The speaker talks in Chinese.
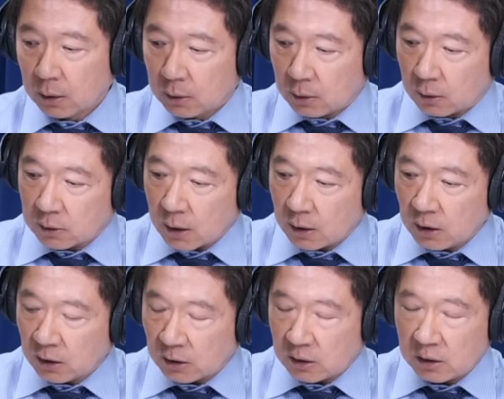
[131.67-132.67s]
哦现在
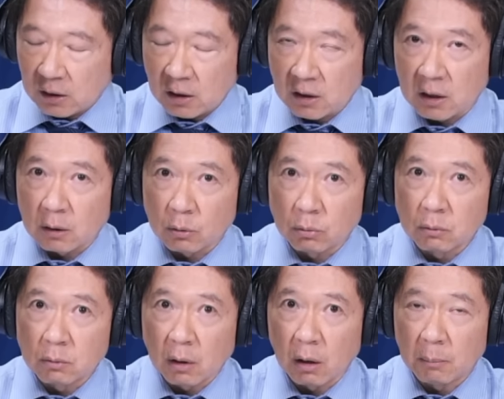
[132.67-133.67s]
一一解
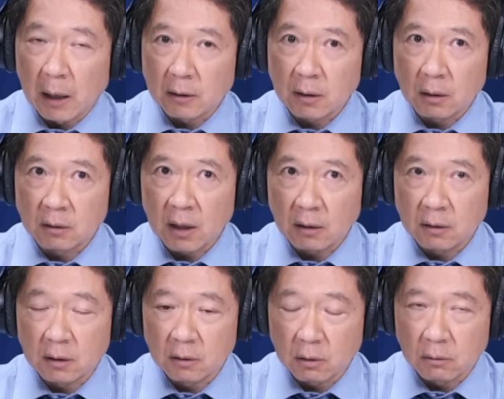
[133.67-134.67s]
除，好马上降
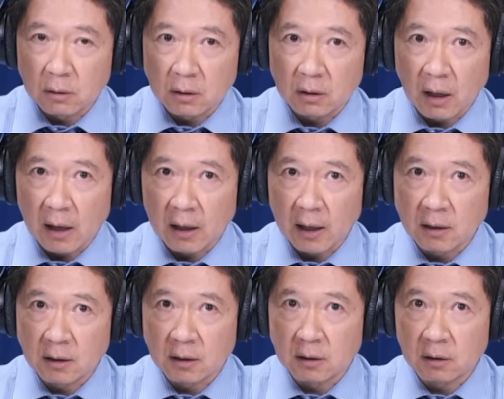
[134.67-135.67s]
息周期大开
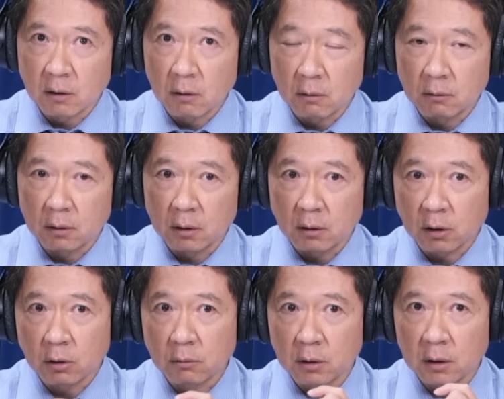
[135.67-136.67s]
启之后
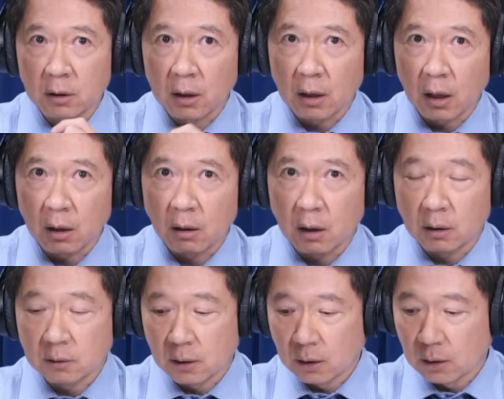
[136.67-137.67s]
呢，Q T 也
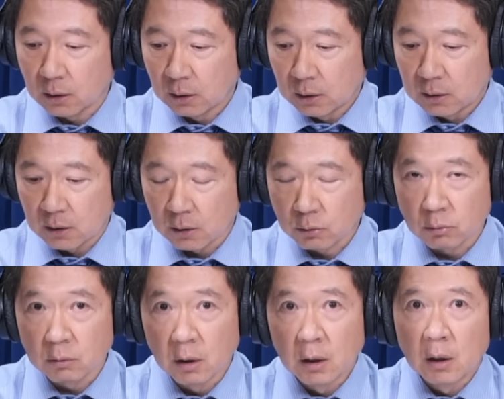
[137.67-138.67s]
要这个结
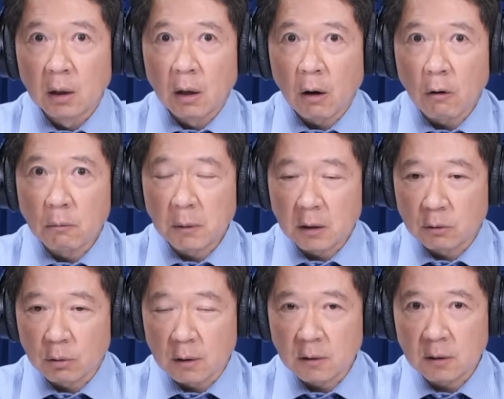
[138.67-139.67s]
束，后面
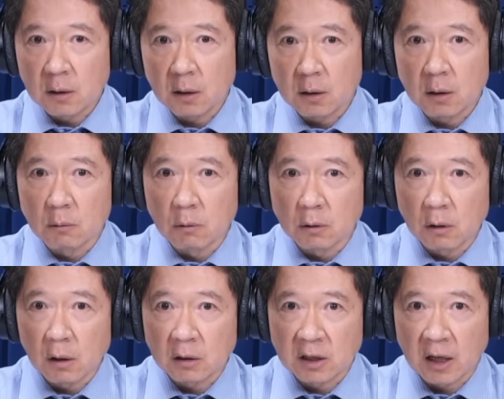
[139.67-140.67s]
全世界各国
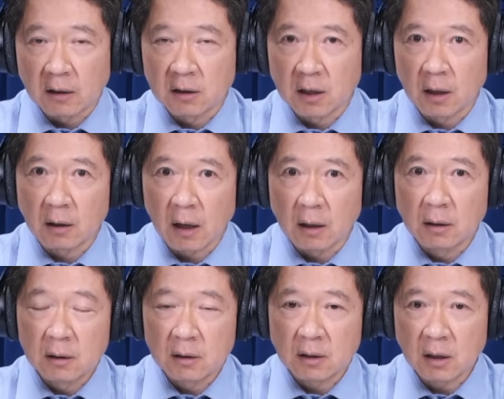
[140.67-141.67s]
都要抢钱呐。
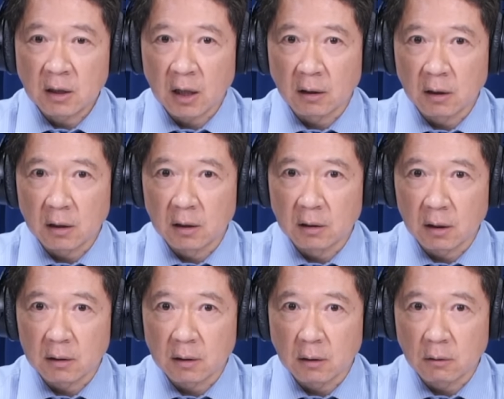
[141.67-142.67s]
谁抢的赢
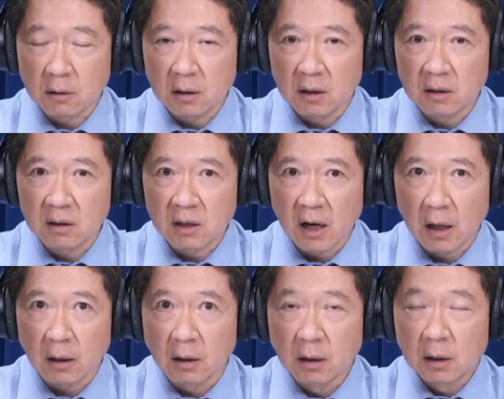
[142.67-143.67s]
啊，谁就是赢
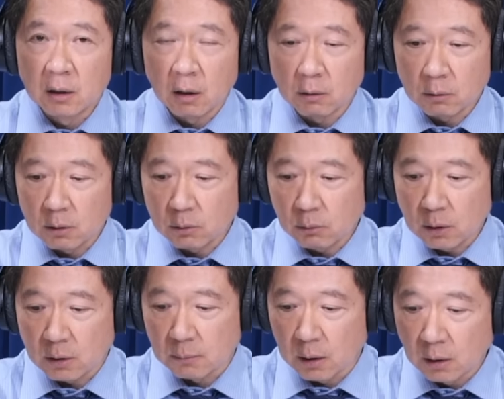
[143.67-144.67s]
家了。哦，所以你说为
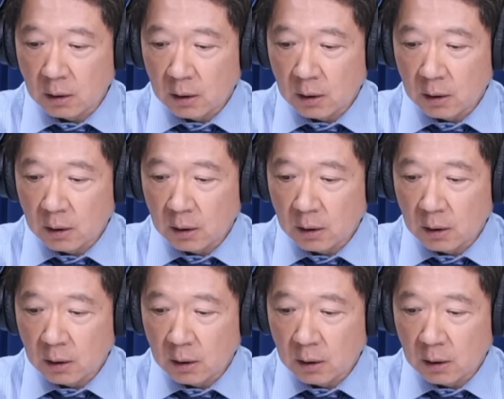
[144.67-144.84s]
什么